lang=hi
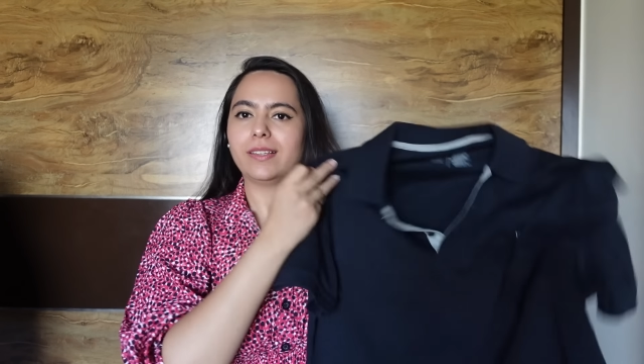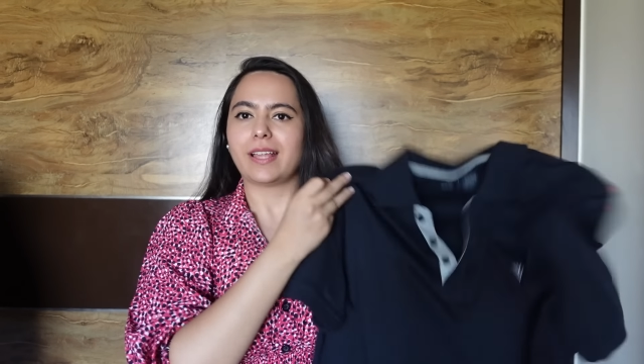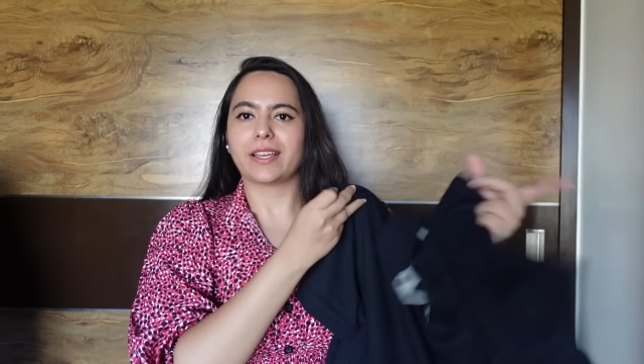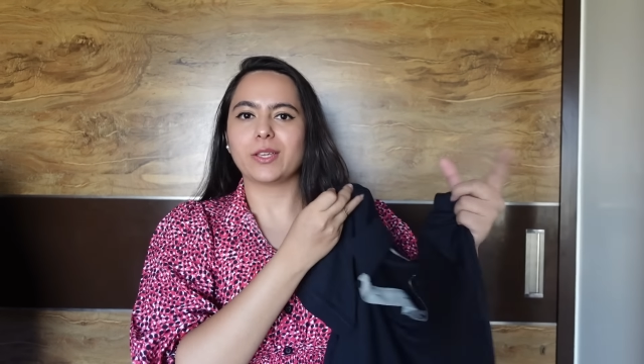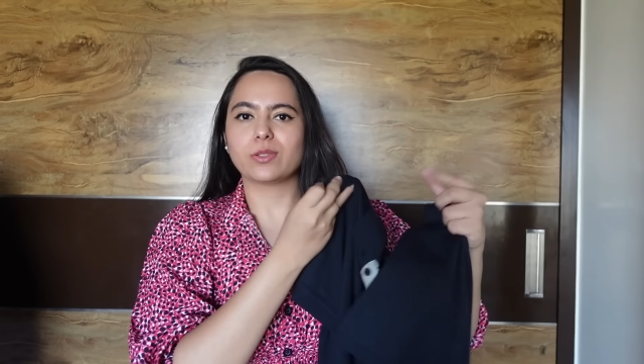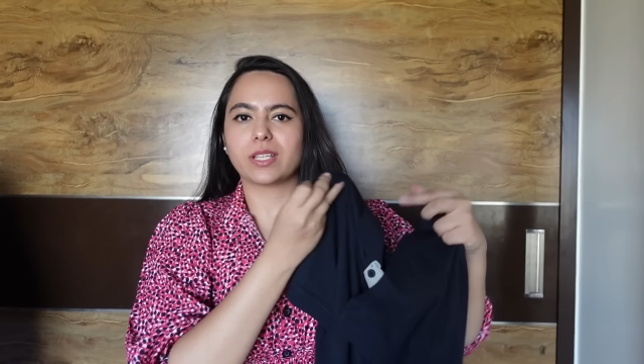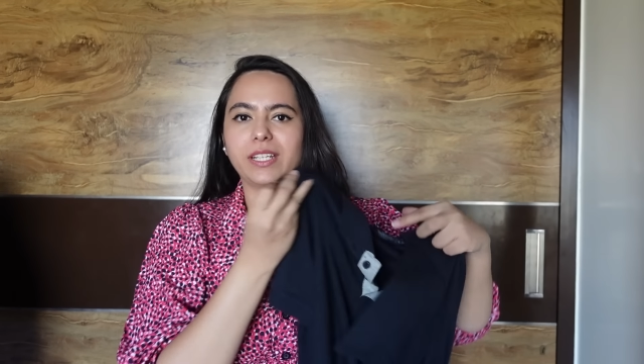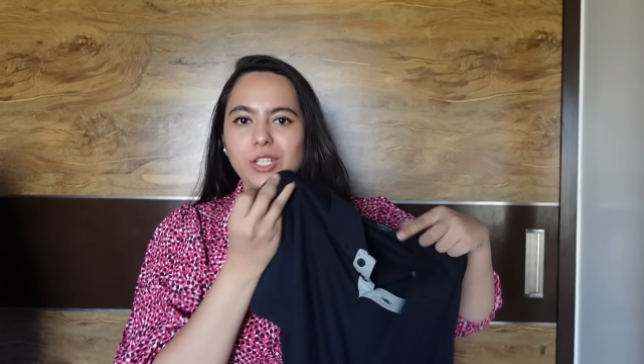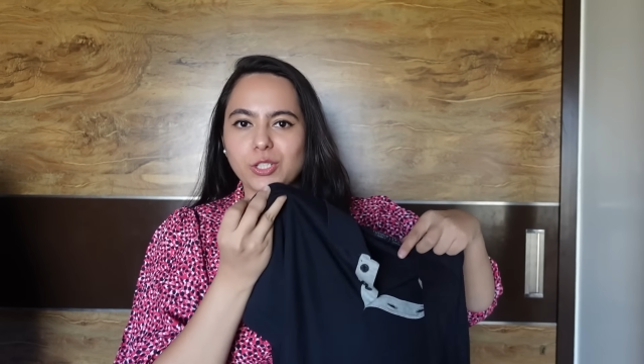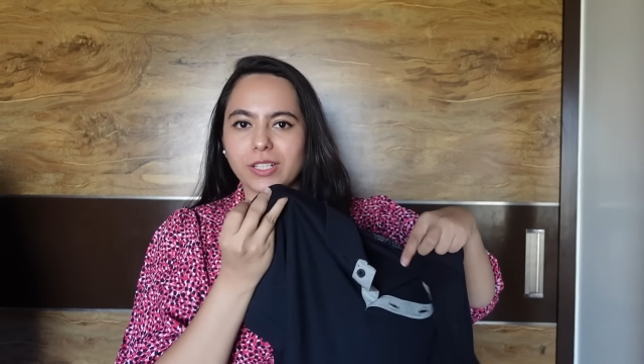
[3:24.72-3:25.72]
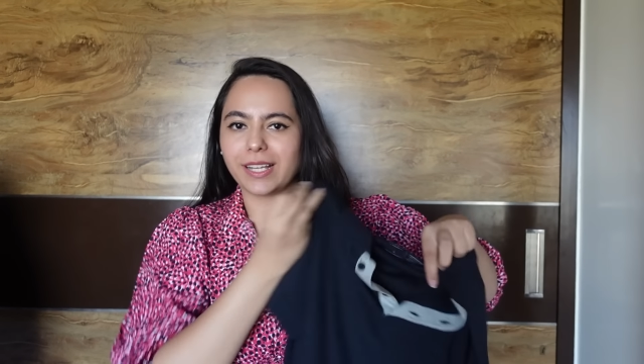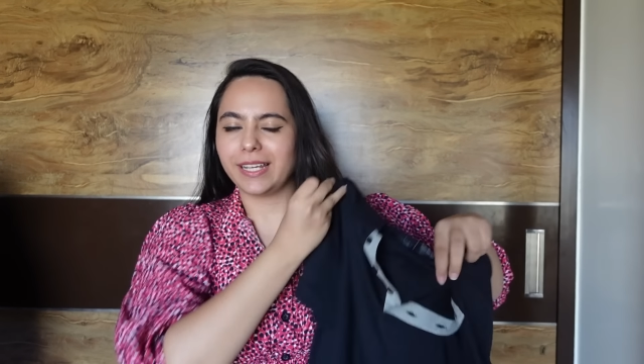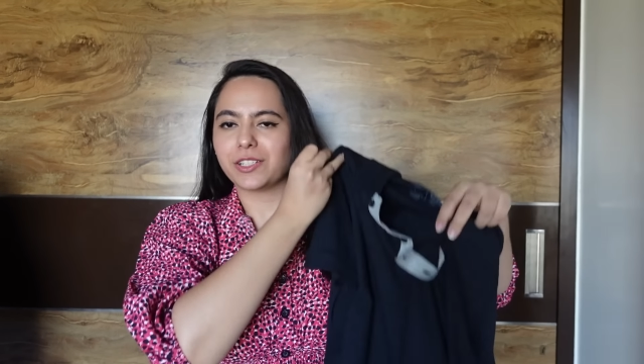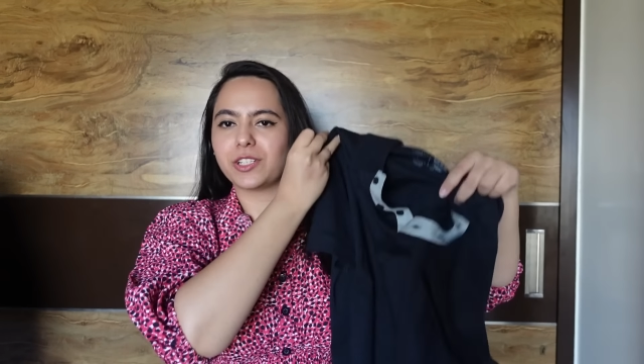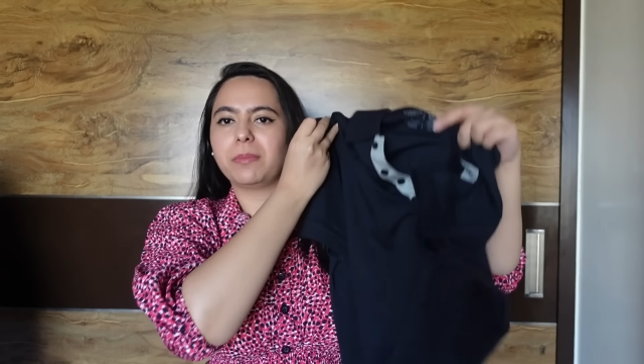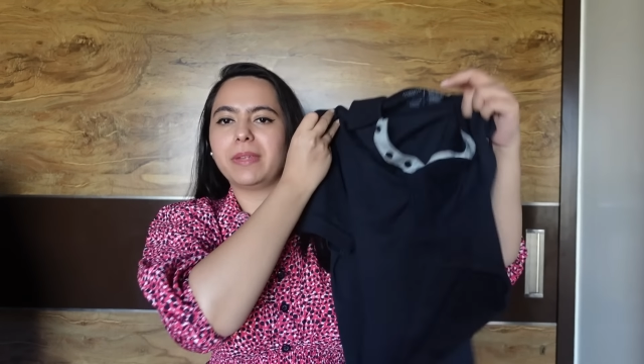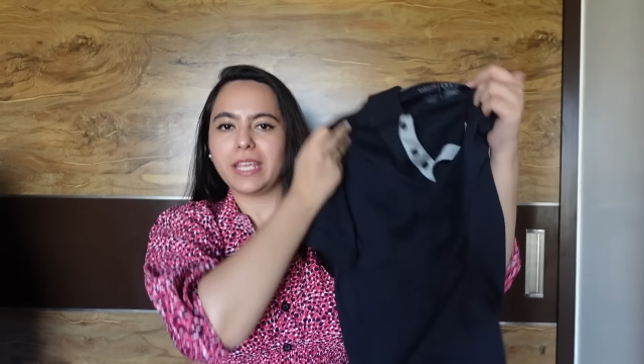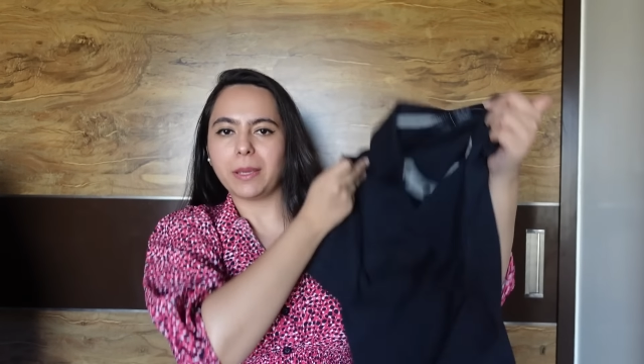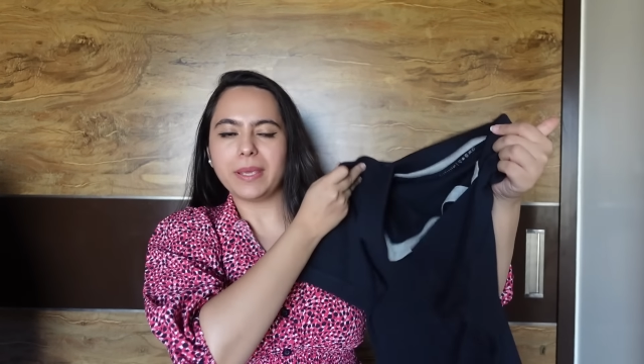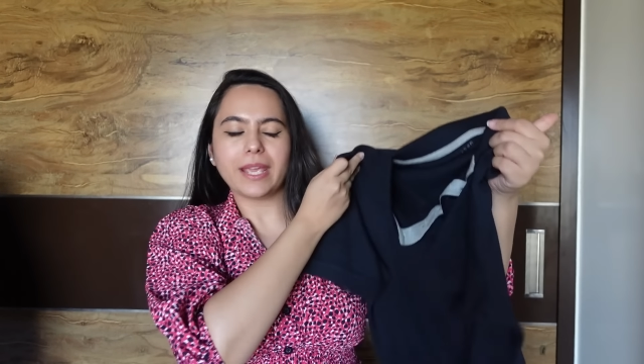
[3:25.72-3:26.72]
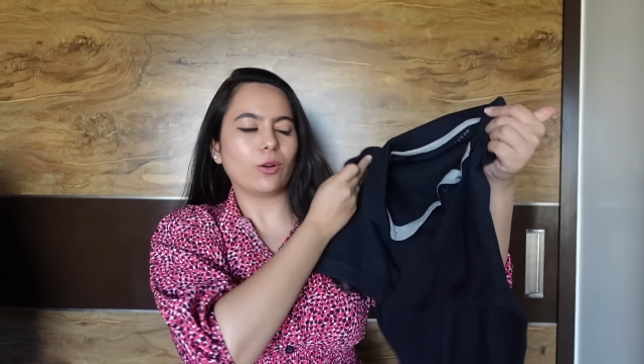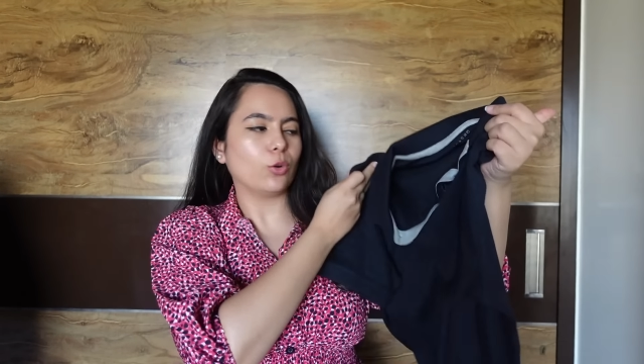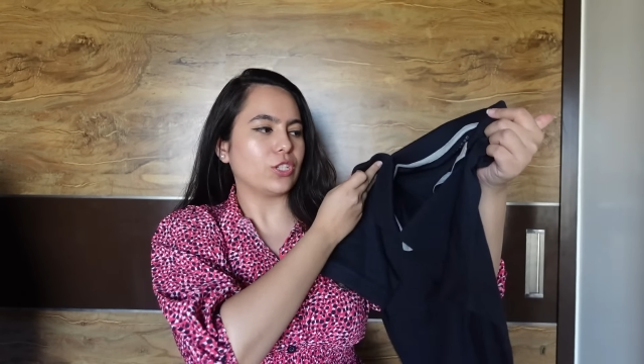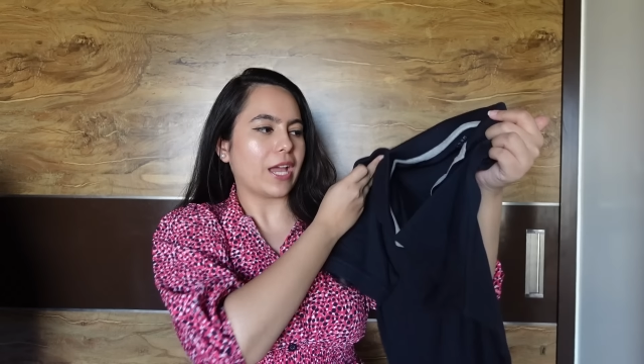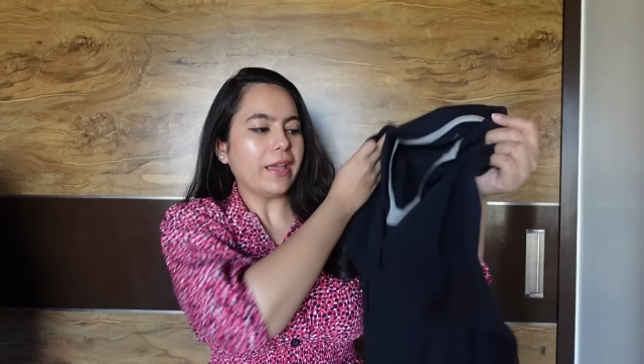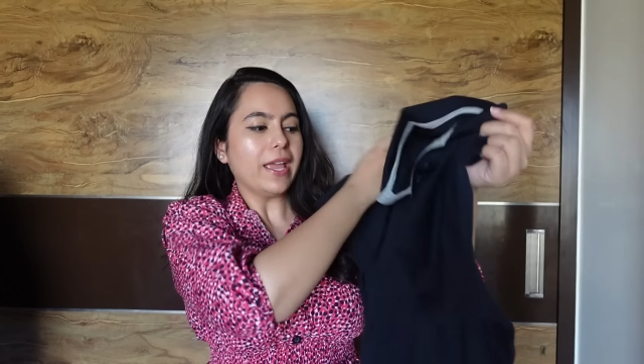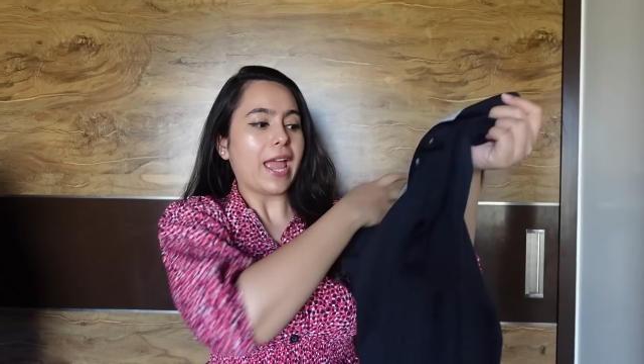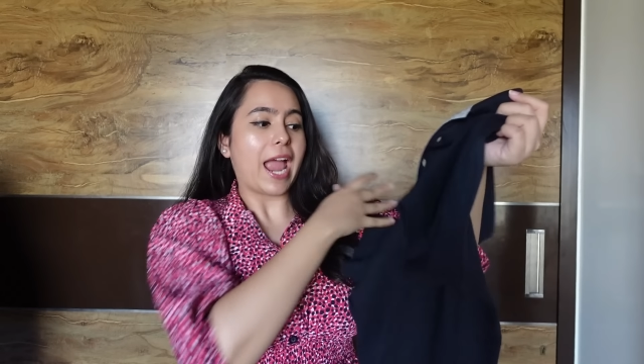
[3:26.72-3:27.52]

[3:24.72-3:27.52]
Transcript: ताकि उसके टी शर्ट कलेक्शन में ये भी एक हो जाए